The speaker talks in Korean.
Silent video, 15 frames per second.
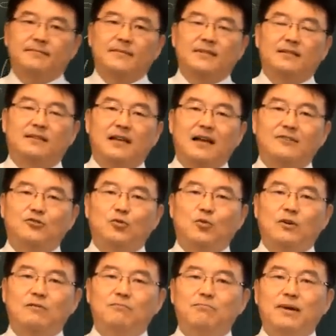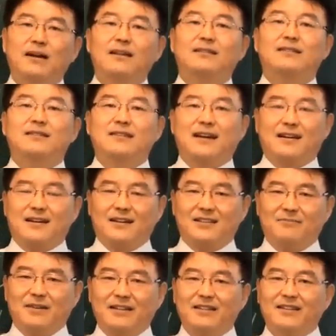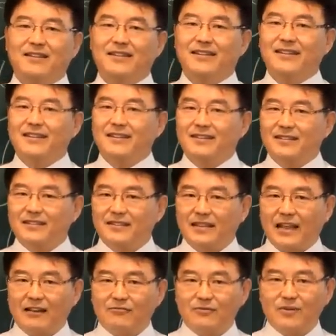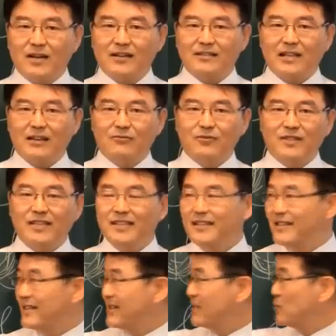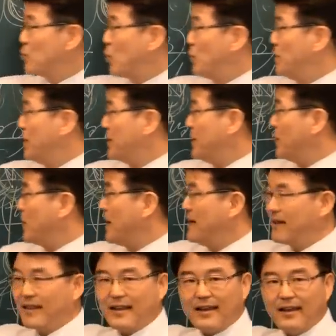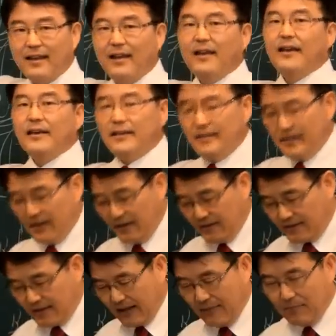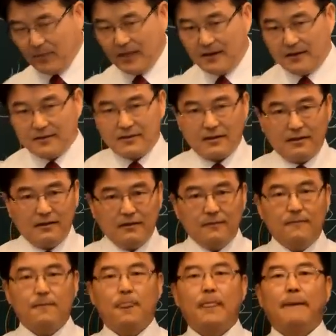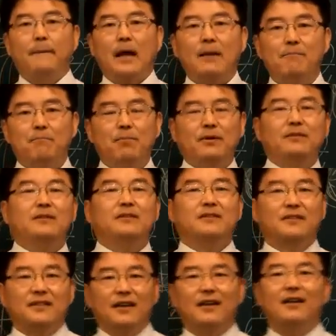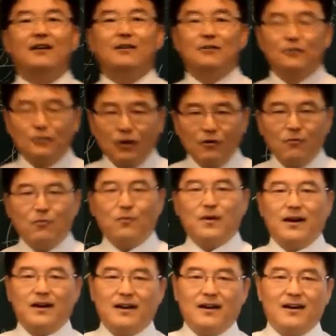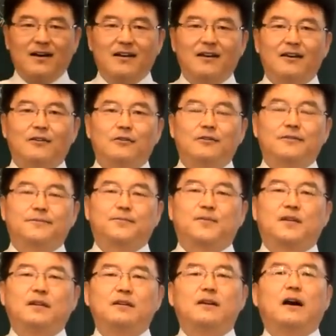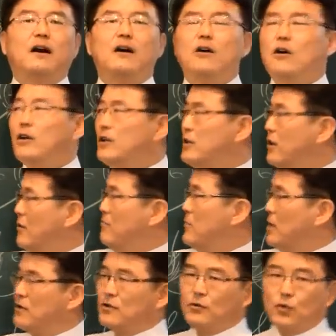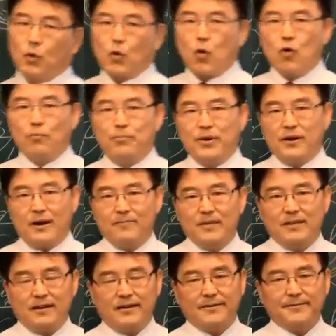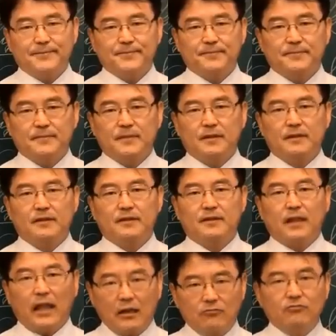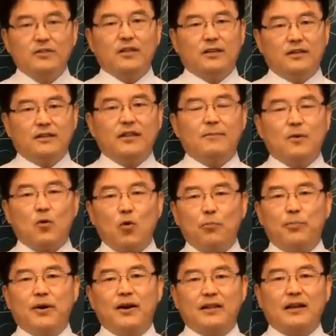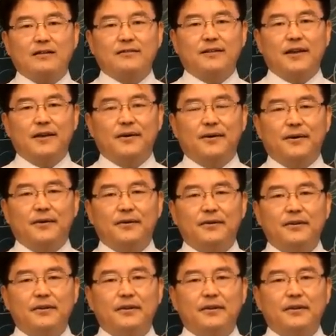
사주 원판에서는 약하지만 대운과 세운이 조정이 될 때 이럴 때 밀어서 한번 크게 성공하라. 그러니까 이런 면에서 또 공평합니다. 대운이 있기 때문에 공평하다는 거예요.